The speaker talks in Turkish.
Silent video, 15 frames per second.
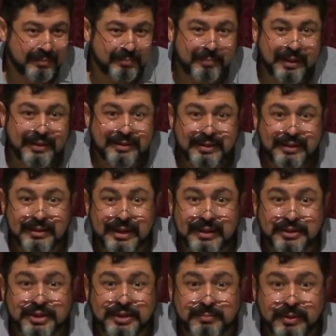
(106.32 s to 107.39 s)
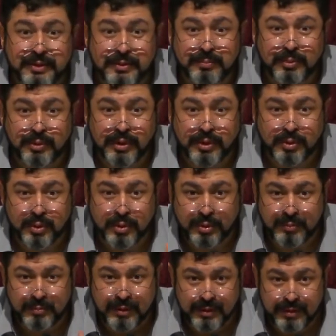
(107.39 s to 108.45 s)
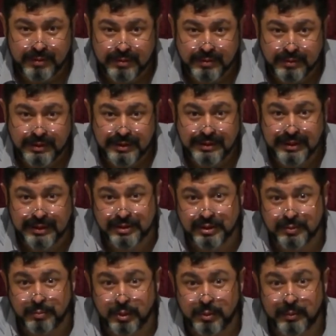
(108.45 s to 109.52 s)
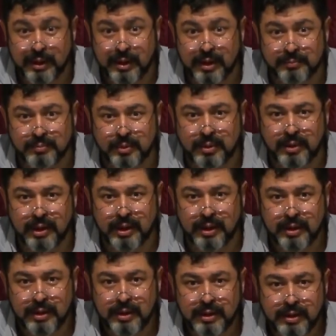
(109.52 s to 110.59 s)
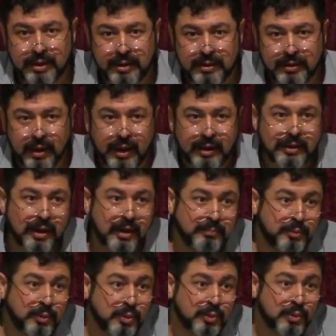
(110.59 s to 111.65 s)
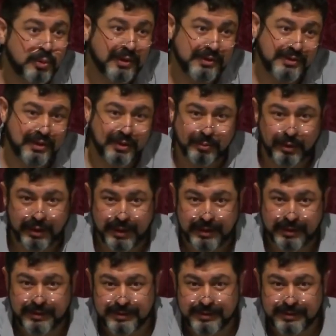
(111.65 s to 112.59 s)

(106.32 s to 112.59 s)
Ben dinden çıkmadım bunları gördüm ya. Dinden çıkmıyorum elhamdülillah. Allah'ın büyüklüğünün eseri bu yani.